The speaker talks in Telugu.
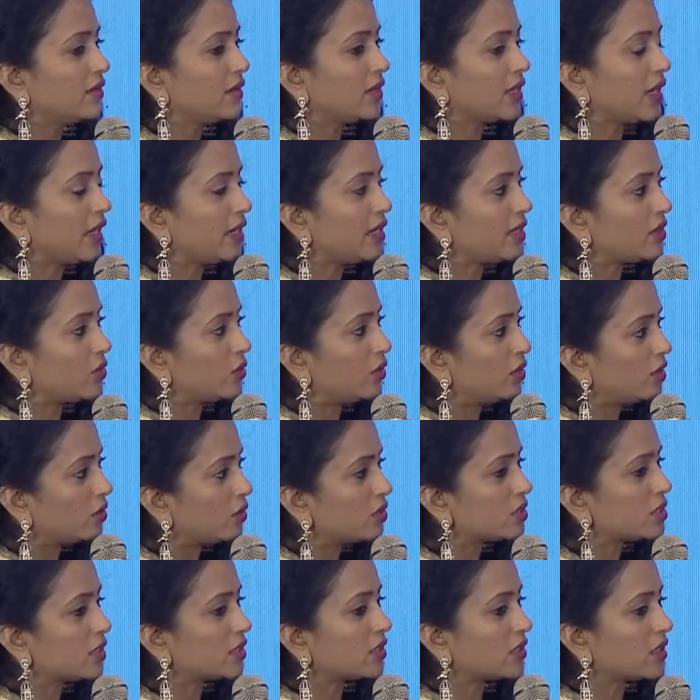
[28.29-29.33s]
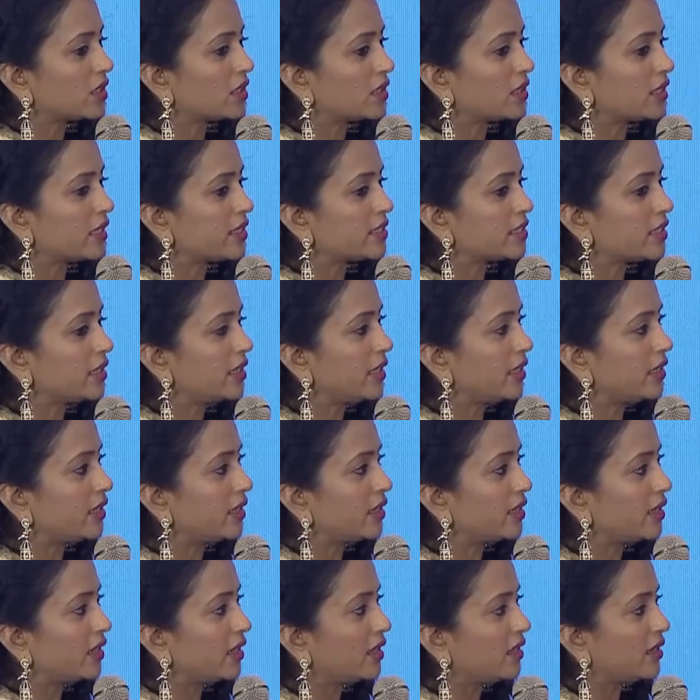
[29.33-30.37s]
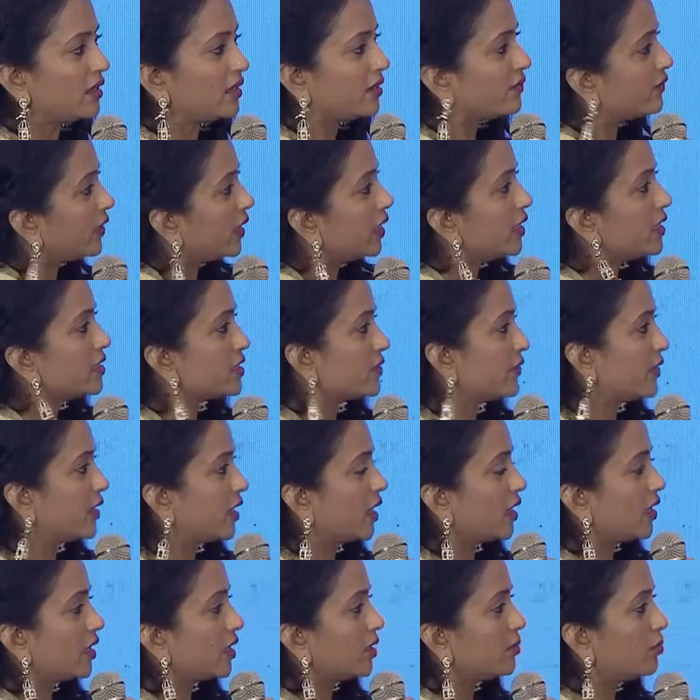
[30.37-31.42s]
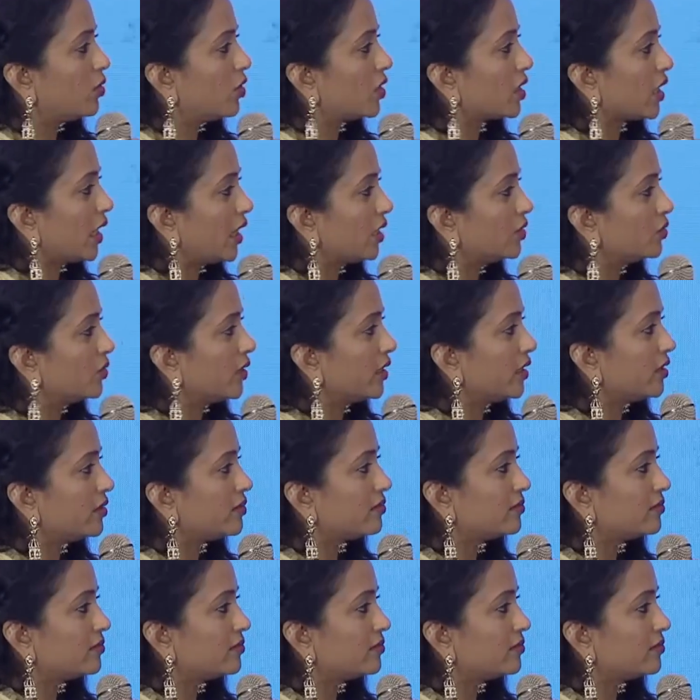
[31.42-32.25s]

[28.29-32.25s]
కానీ కొన్ని రోజుల తర్వాత తెలిసింది ఏంటంటే వాళ్ళు నిజమైన అన్నదమ్ములు కాదు అని